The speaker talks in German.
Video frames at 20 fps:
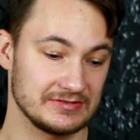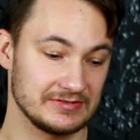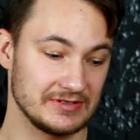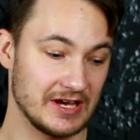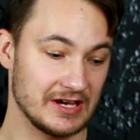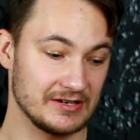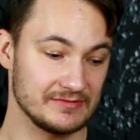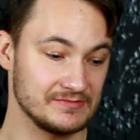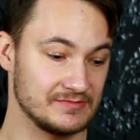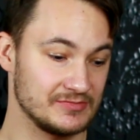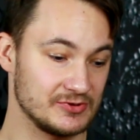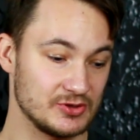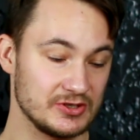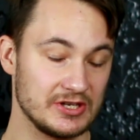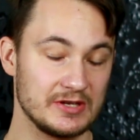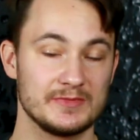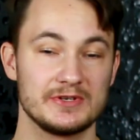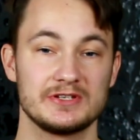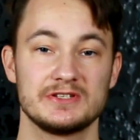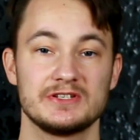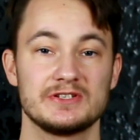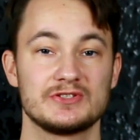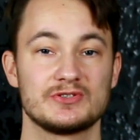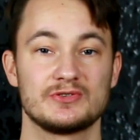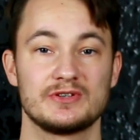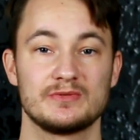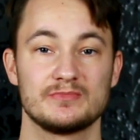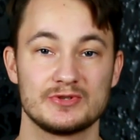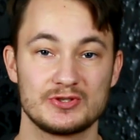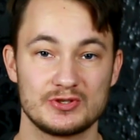ja, zu dem ich nicht so
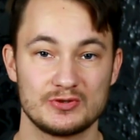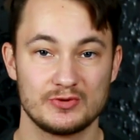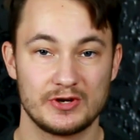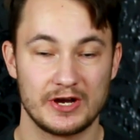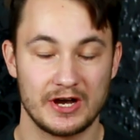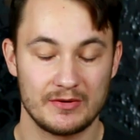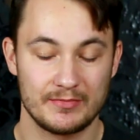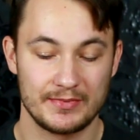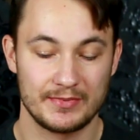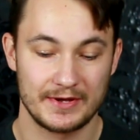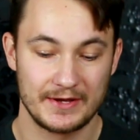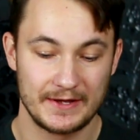den Bezug habe.